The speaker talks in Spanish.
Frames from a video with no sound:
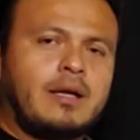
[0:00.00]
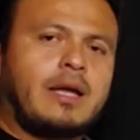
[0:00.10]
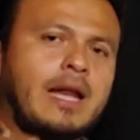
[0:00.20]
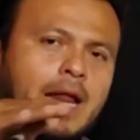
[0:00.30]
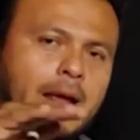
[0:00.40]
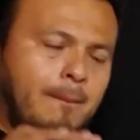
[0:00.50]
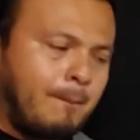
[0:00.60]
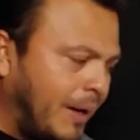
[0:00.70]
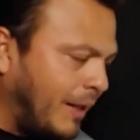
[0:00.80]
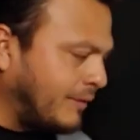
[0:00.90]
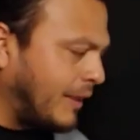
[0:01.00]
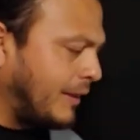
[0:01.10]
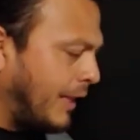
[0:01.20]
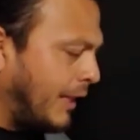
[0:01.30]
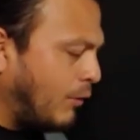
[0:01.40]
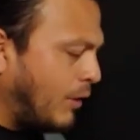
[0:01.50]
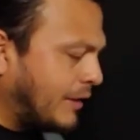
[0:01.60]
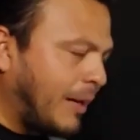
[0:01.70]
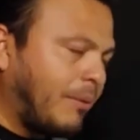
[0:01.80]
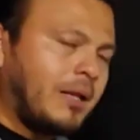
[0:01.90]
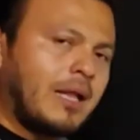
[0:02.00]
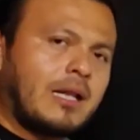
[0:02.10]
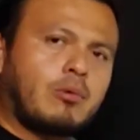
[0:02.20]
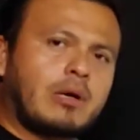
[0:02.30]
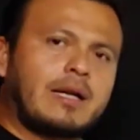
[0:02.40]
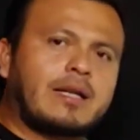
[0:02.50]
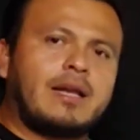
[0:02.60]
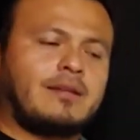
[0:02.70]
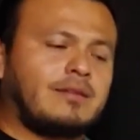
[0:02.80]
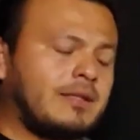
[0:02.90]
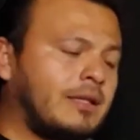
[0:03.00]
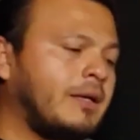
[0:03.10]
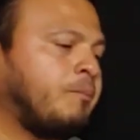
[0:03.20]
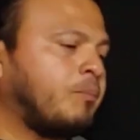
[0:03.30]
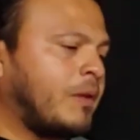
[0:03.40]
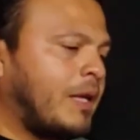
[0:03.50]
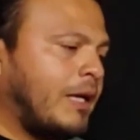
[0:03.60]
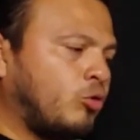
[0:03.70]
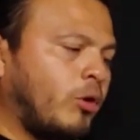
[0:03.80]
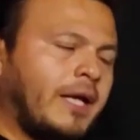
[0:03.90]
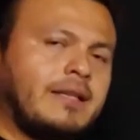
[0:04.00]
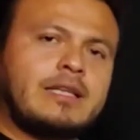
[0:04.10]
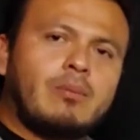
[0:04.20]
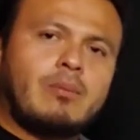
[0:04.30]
que la empresa tenga una estabilidad laboral, quiere decir que a su gente lo